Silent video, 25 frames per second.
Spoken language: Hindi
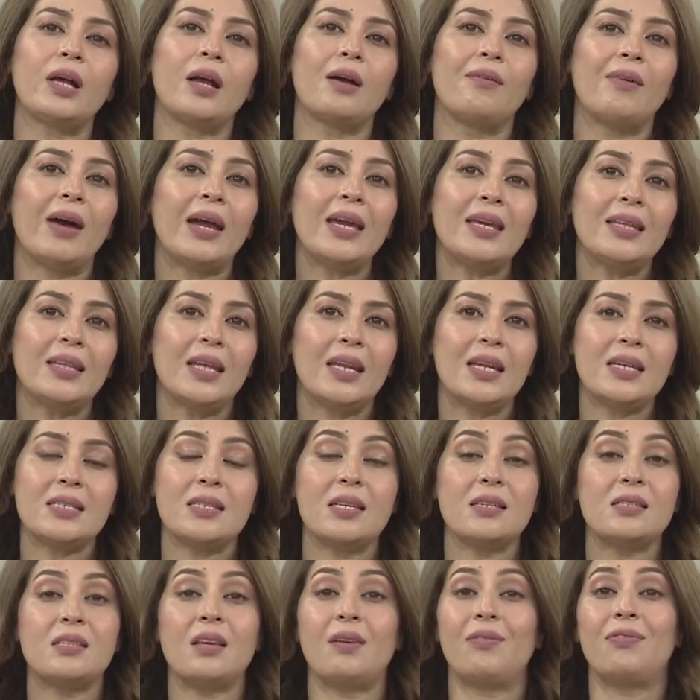गवाही देने
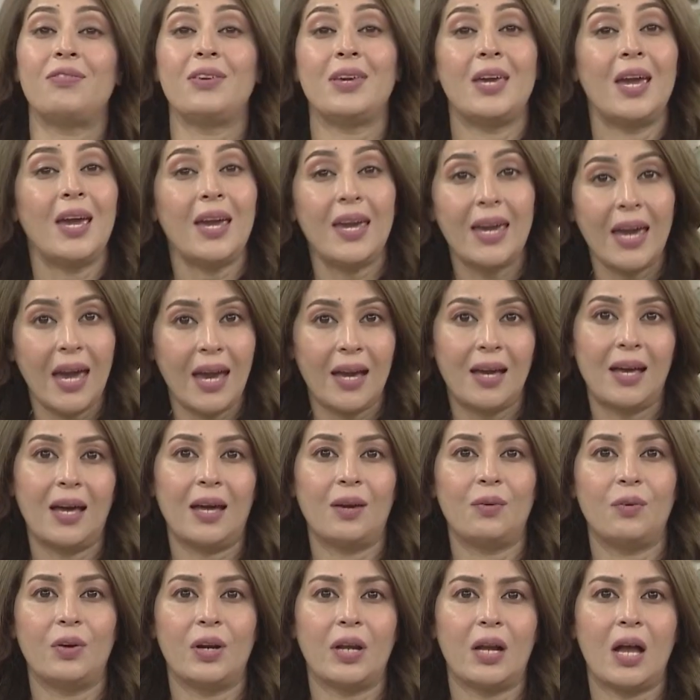से सिर्फ ये
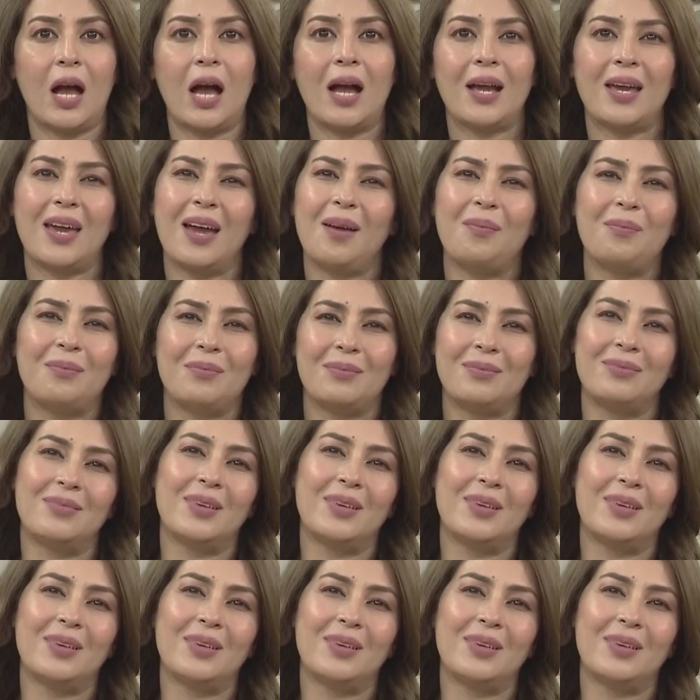कहकर उन्होंने कहा कि हम